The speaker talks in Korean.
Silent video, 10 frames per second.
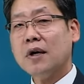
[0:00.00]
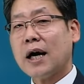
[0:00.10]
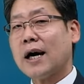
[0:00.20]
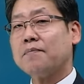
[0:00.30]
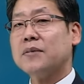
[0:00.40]

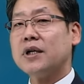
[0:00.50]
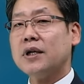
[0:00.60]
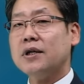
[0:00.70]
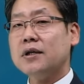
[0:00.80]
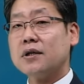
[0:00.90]

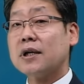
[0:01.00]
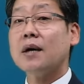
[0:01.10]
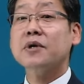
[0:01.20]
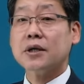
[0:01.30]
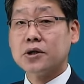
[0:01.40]
암기는 그
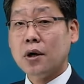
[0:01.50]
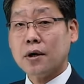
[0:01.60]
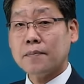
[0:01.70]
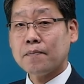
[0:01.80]
다음이겠죠?